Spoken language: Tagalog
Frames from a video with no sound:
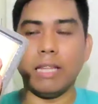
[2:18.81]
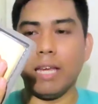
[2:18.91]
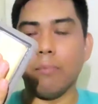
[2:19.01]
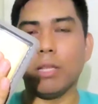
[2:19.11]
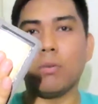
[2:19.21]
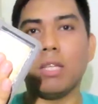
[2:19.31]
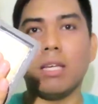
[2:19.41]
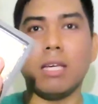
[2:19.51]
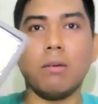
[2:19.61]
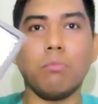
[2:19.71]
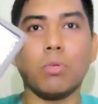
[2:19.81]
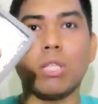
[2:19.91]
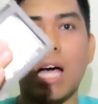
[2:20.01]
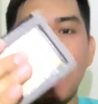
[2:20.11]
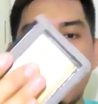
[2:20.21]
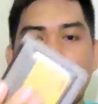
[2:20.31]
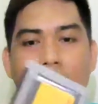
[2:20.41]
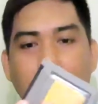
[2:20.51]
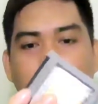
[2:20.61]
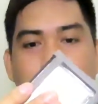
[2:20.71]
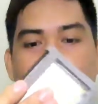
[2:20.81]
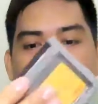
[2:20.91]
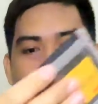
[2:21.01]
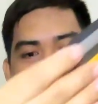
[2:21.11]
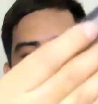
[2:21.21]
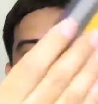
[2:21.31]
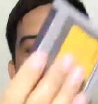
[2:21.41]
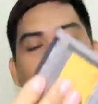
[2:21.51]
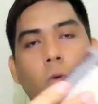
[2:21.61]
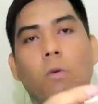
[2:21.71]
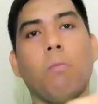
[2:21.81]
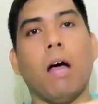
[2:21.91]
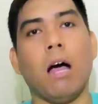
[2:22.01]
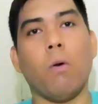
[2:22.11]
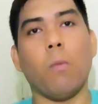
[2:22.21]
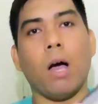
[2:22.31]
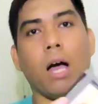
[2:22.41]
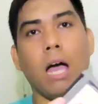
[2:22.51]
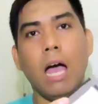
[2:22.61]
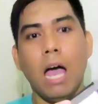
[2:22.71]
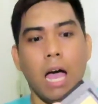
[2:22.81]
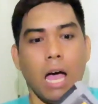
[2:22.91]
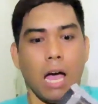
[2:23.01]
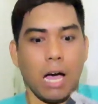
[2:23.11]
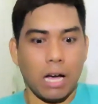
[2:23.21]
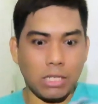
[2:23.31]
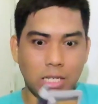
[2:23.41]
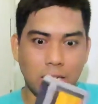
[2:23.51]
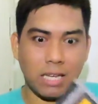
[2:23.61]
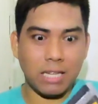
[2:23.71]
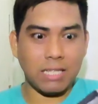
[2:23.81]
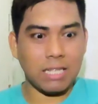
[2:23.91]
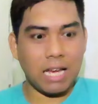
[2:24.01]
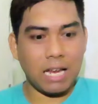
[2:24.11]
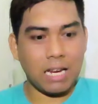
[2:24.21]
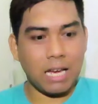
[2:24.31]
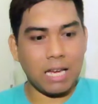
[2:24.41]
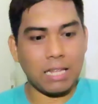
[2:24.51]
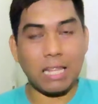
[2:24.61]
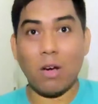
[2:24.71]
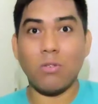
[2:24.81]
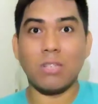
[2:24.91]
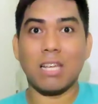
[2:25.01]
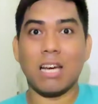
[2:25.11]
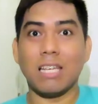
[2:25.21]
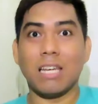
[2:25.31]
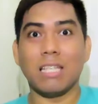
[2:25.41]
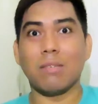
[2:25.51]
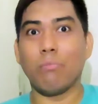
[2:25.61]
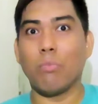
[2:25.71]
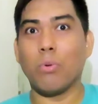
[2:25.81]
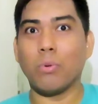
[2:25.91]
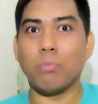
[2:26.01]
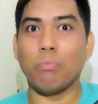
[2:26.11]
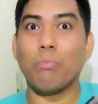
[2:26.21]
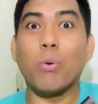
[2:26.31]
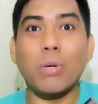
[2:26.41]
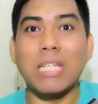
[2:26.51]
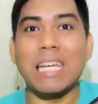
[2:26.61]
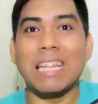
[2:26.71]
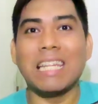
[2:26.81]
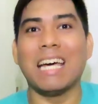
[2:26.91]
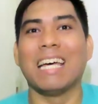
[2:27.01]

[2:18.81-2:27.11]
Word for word: ATM ito ni Mudra, ng nanay ko. Ako ang humahawak. Actually, si nanay, ang tawag ko sa kanya is Brooke Shield.